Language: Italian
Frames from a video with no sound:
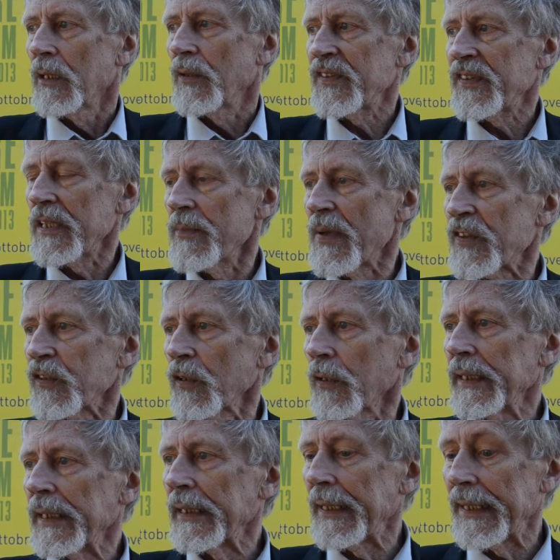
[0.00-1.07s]
questa
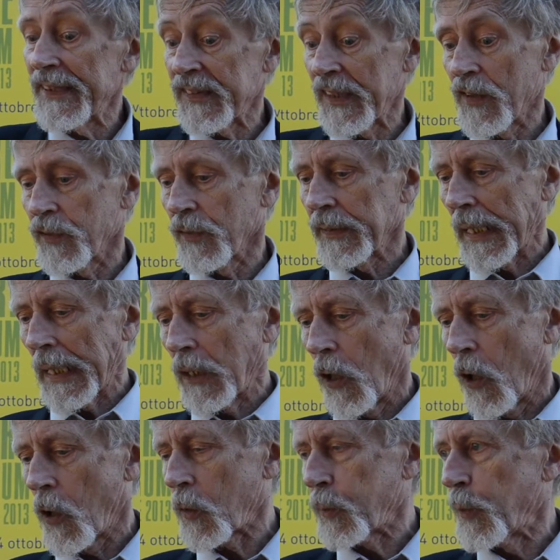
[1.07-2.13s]
dimensione dell'estensione del
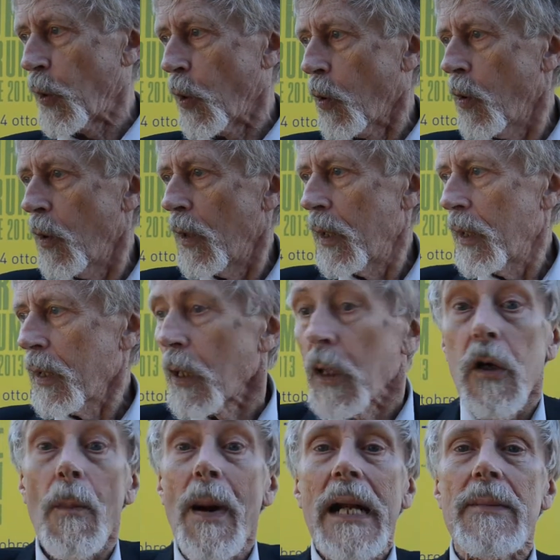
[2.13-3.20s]
corpo
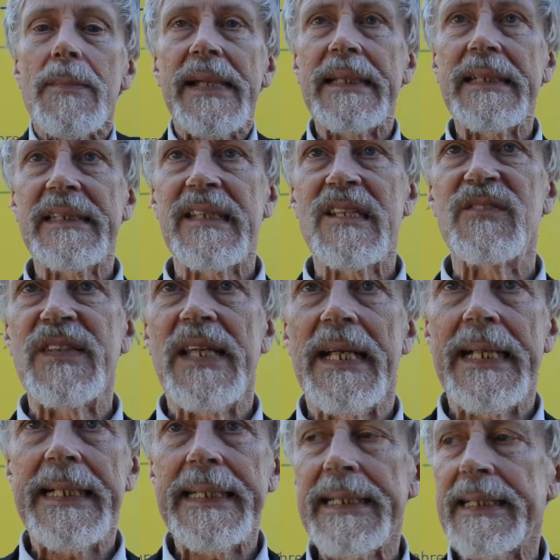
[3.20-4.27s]
globalmente via
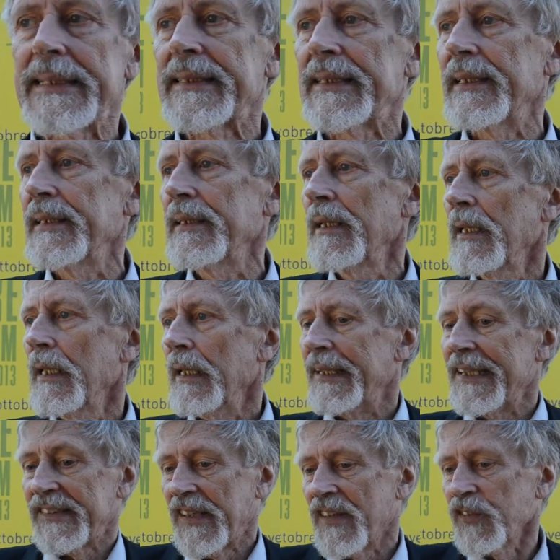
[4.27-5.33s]
la rete,
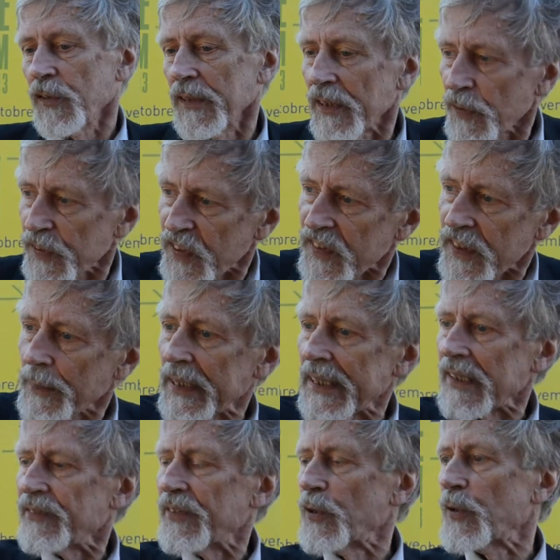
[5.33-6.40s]
l'estensione del sistema
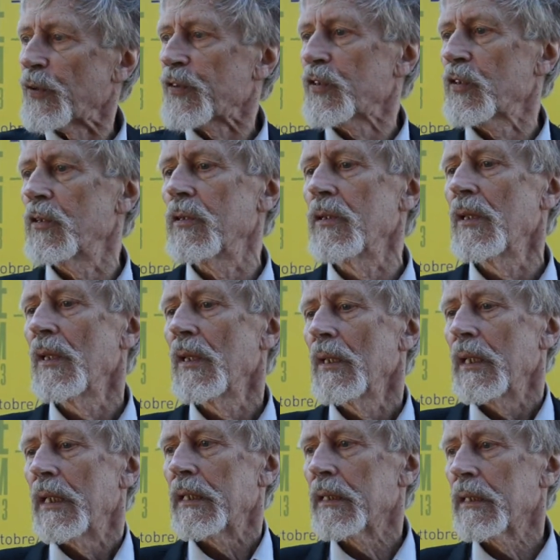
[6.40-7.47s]
nervoso
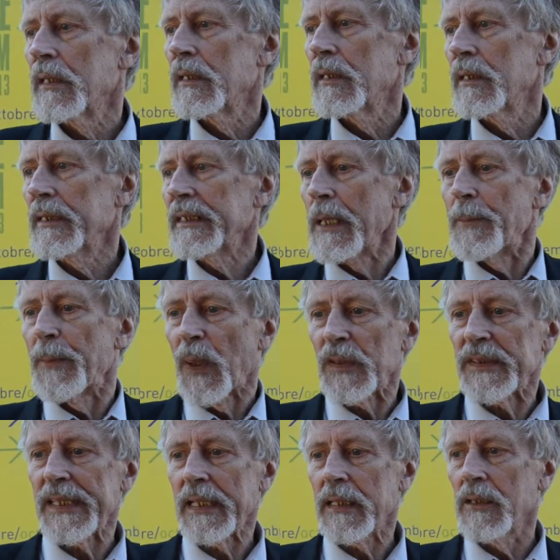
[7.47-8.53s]
eh, che
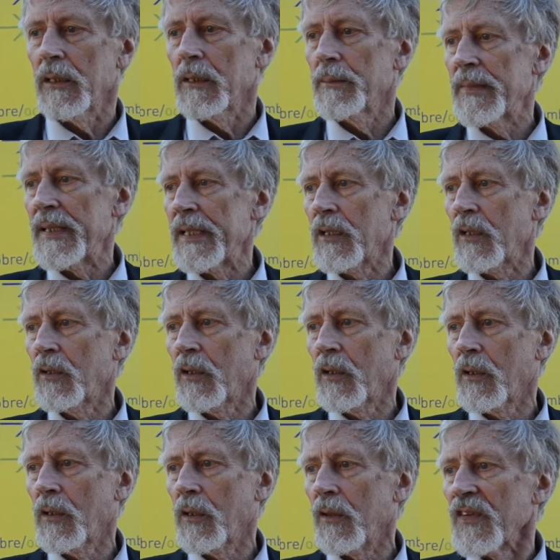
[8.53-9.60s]
porta come
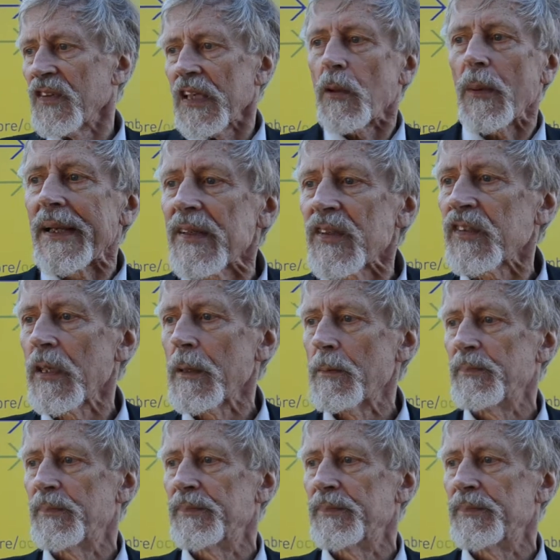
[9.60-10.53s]
conseguenze